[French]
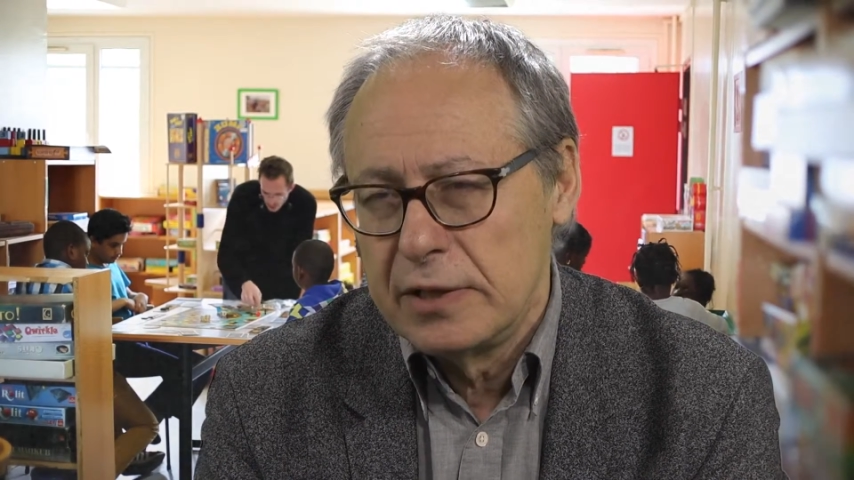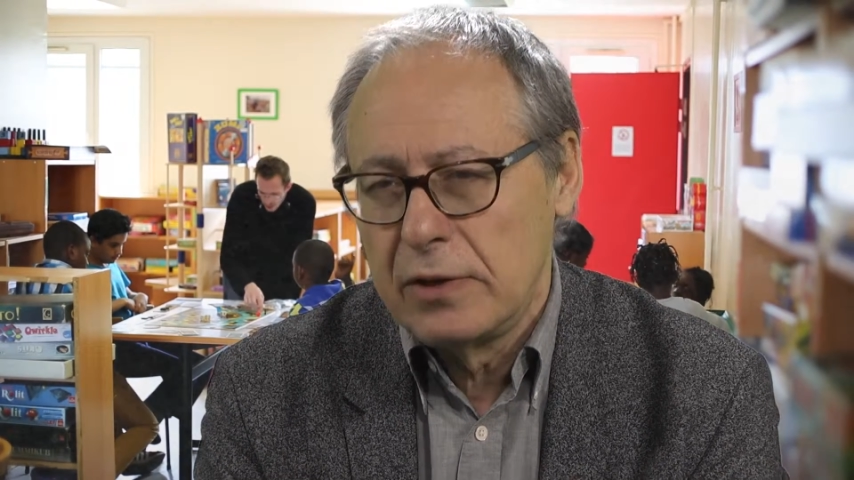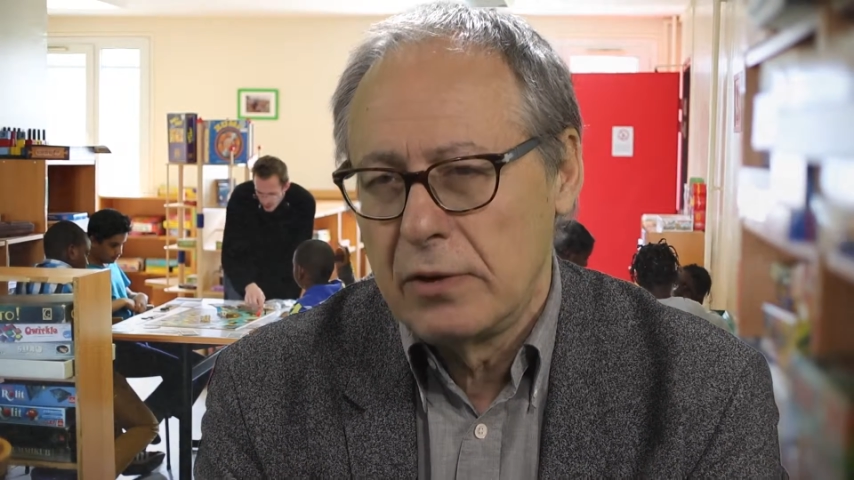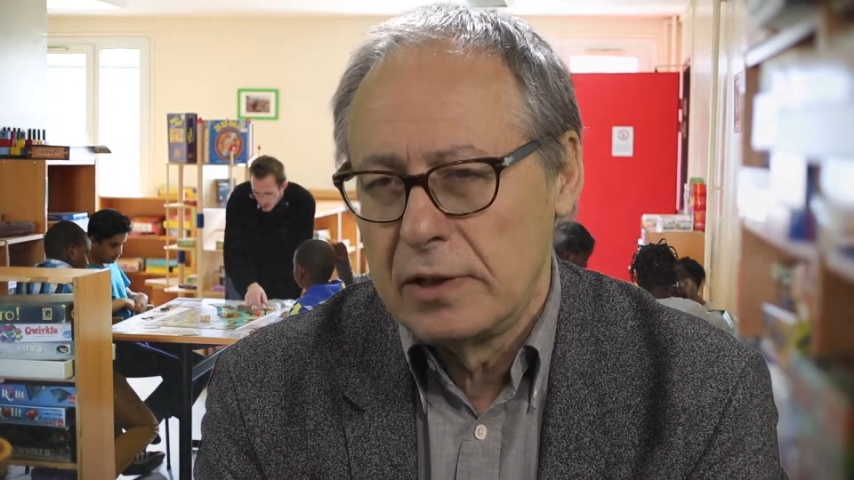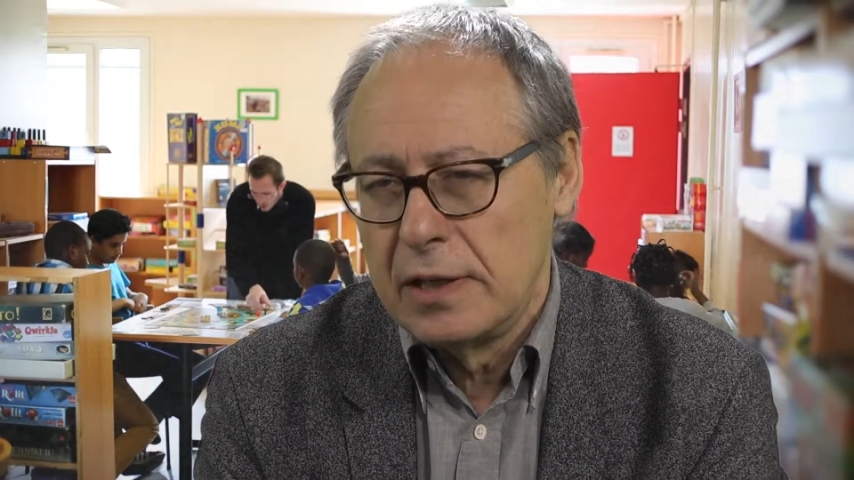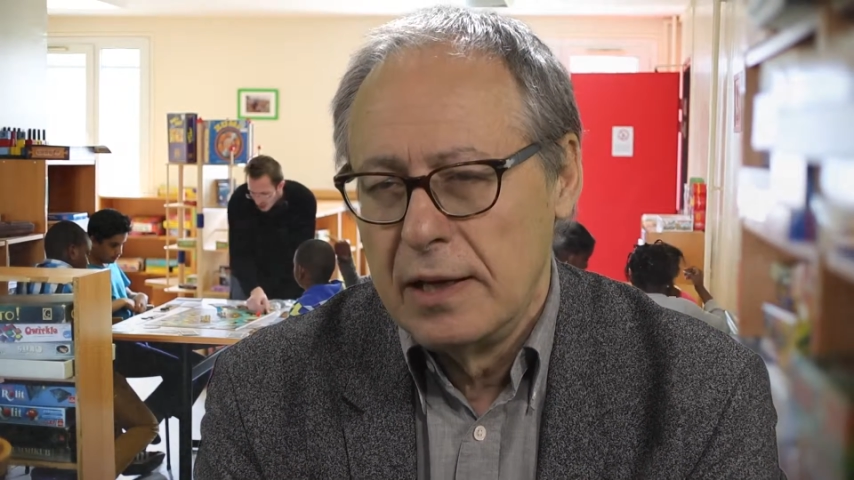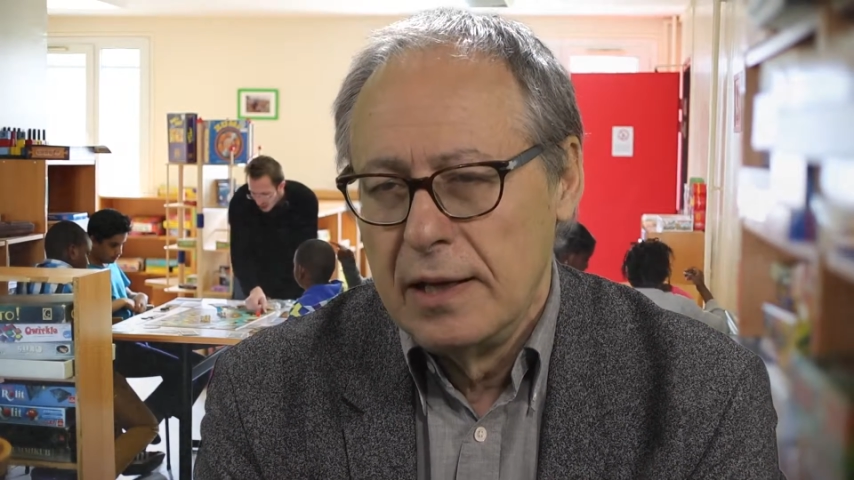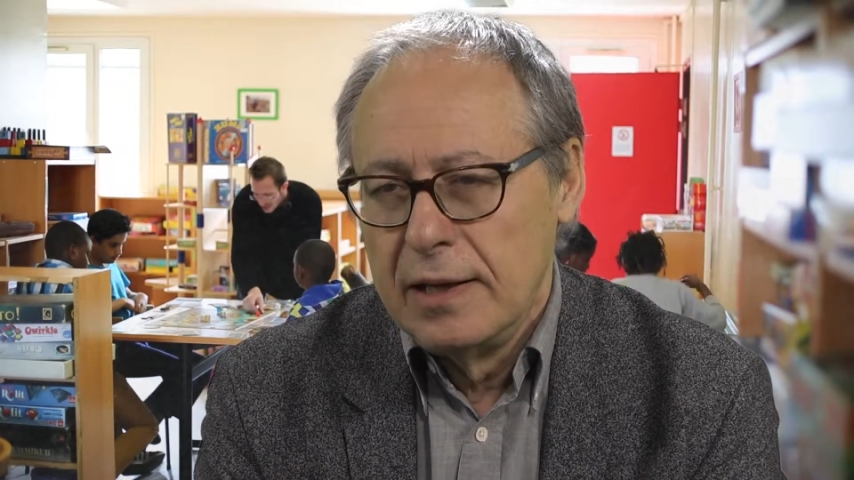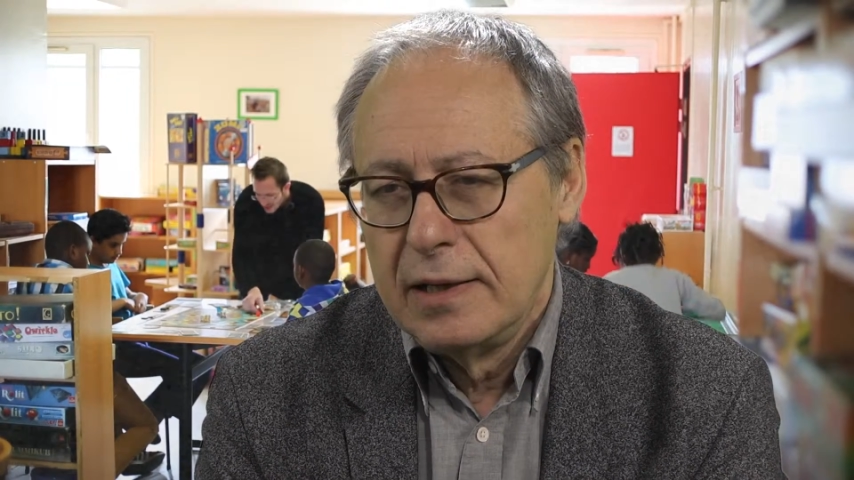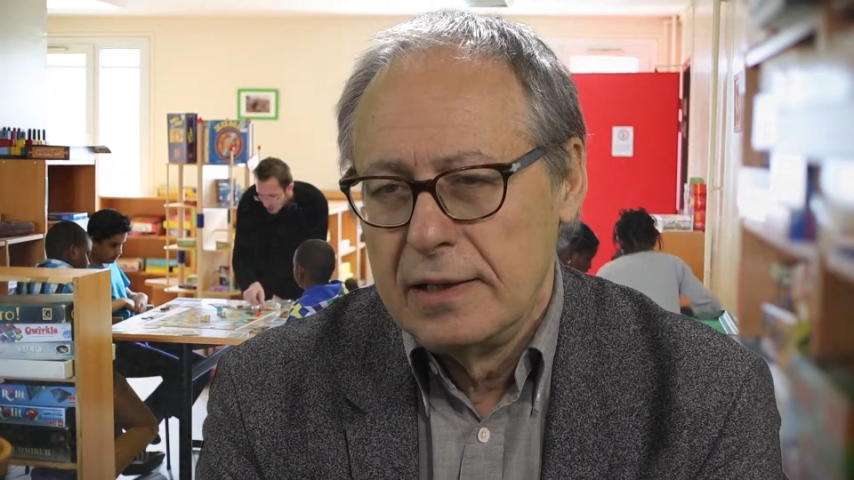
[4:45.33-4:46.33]
D'ailleurs, les,
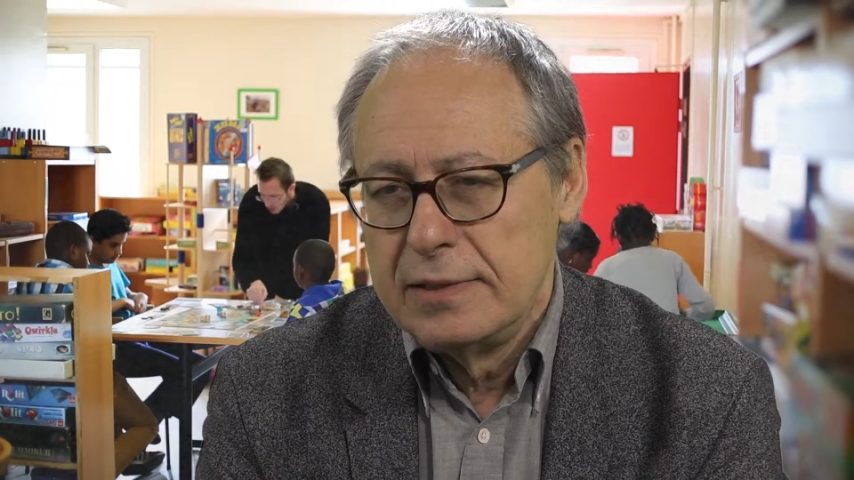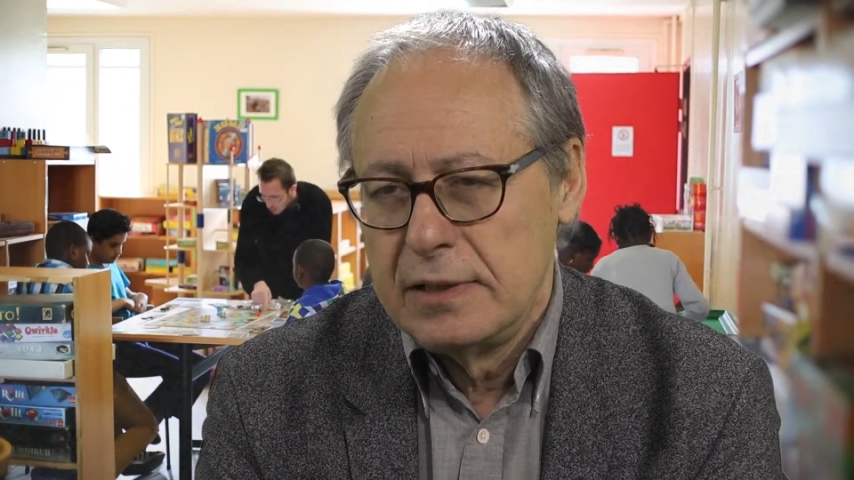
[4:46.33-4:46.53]
les